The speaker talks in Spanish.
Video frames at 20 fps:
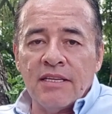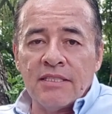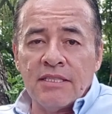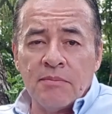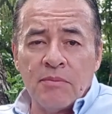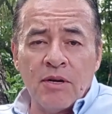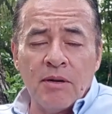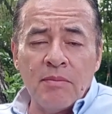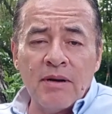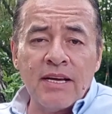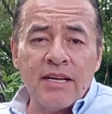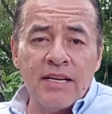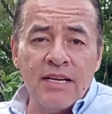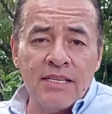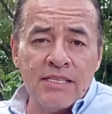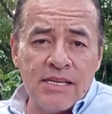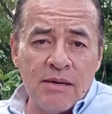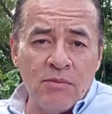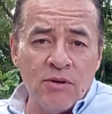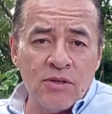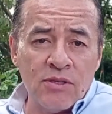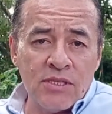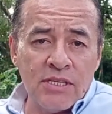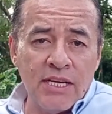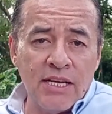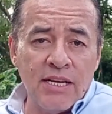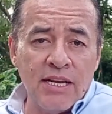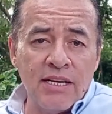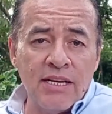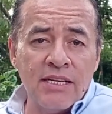Frente. Este programa que
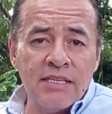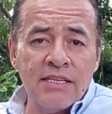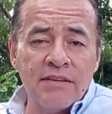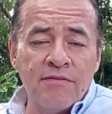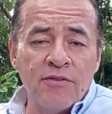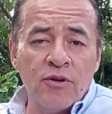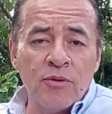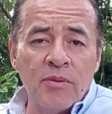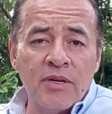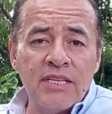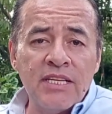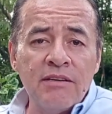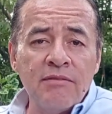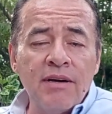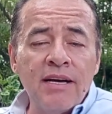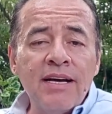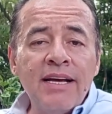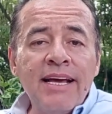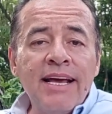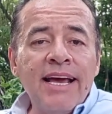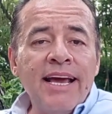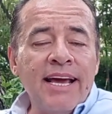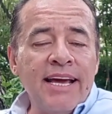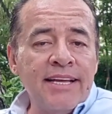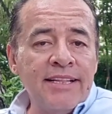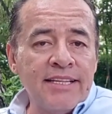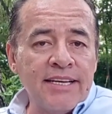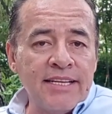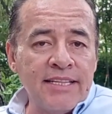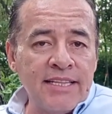realizamos en alianza
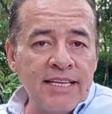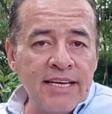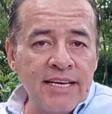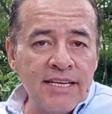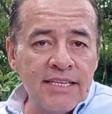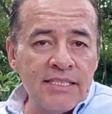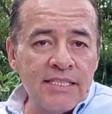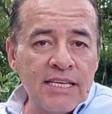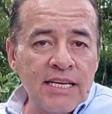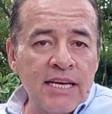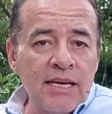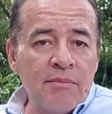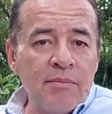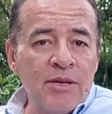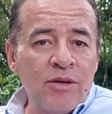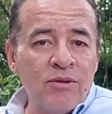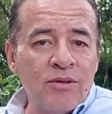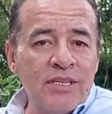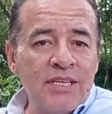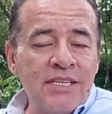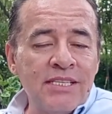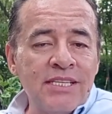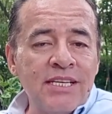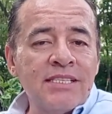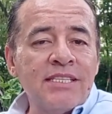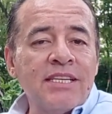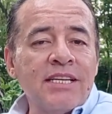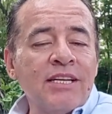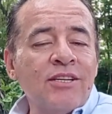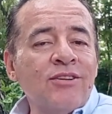informativa entre TSM
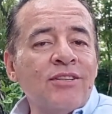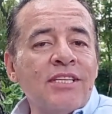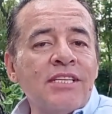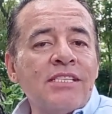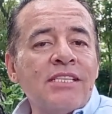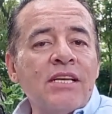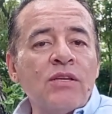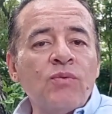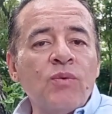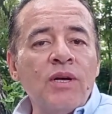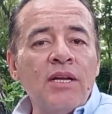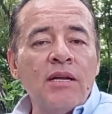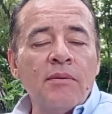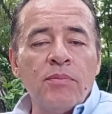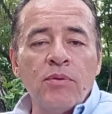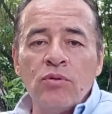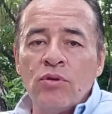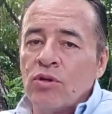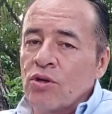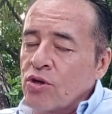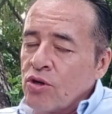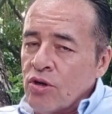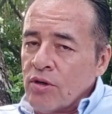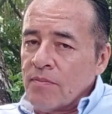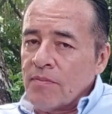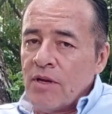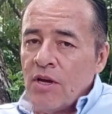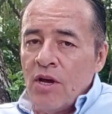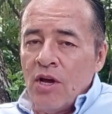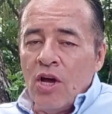Noticias y
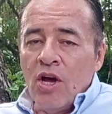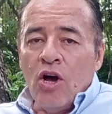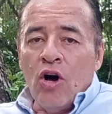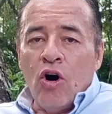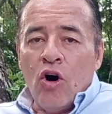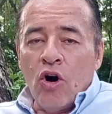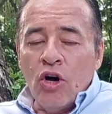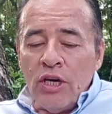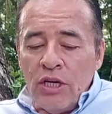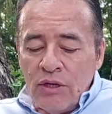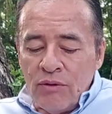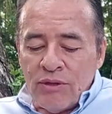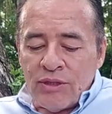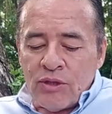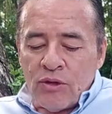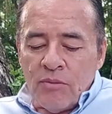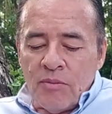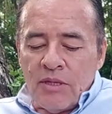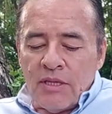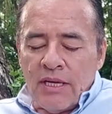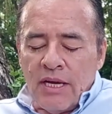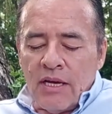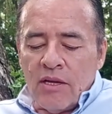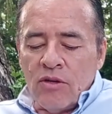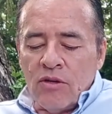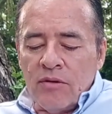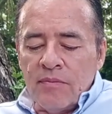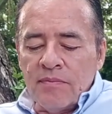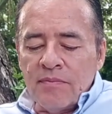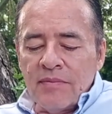Huila.com Hoy nuestro
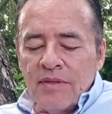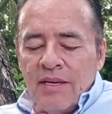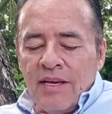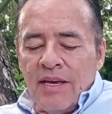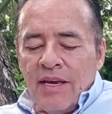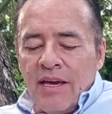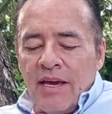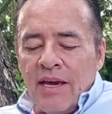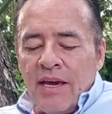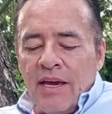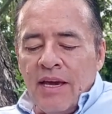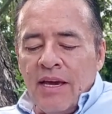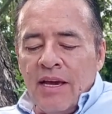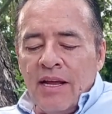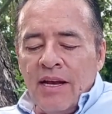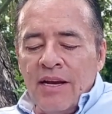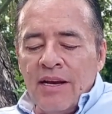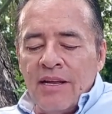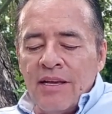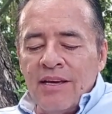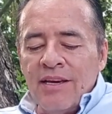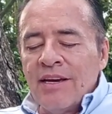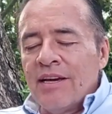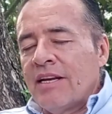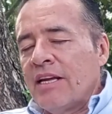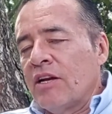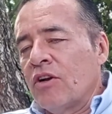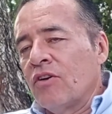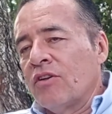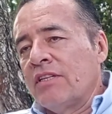invitado,
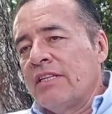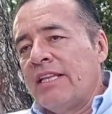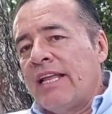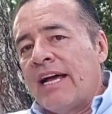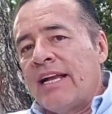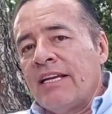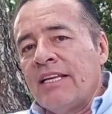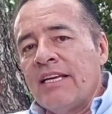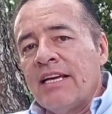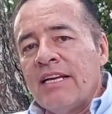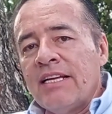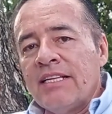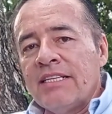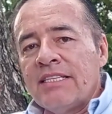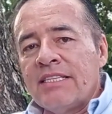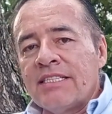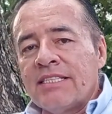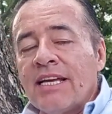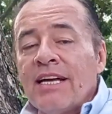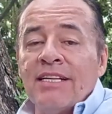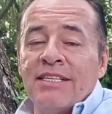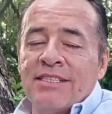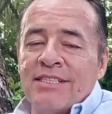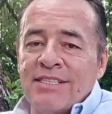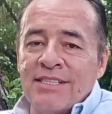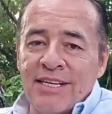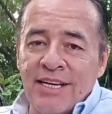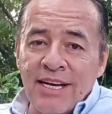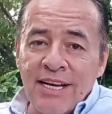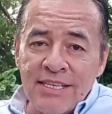el ingeniero Daniel
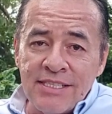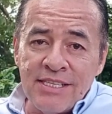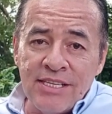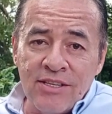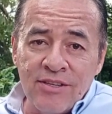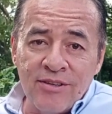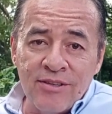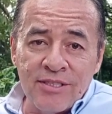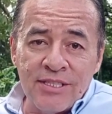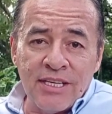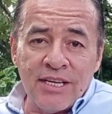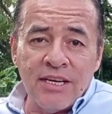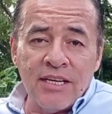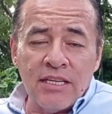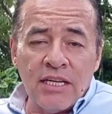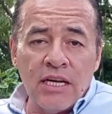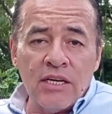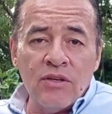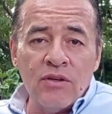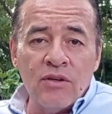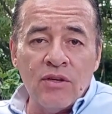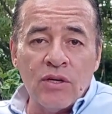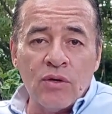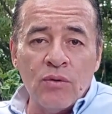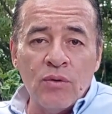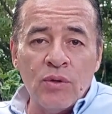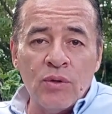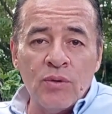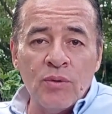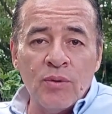Sanz. Él ha sido
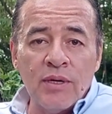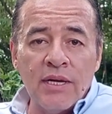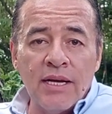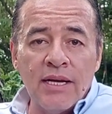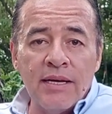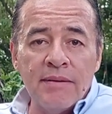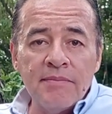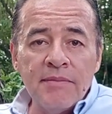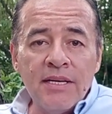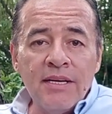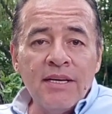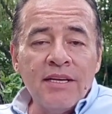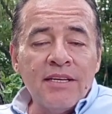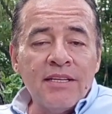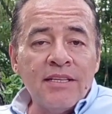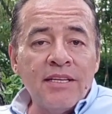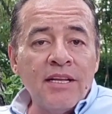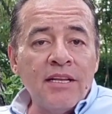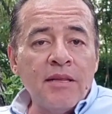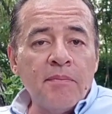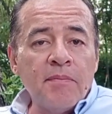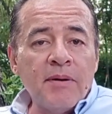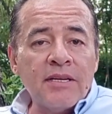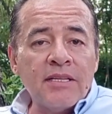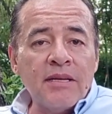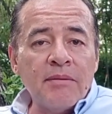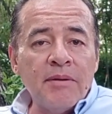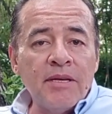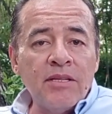secretario de Cultura del